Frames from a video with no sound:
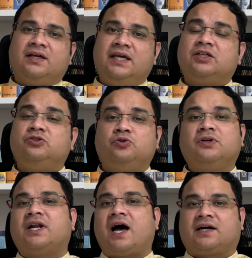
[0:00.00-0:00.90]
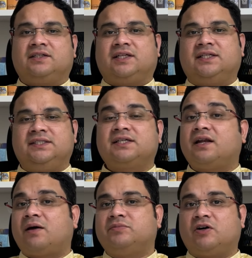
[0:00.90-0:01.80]
एक चोर रहा करता था जिसका
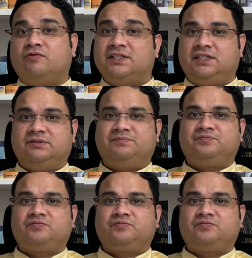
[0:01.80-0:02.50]
नाम था वज्र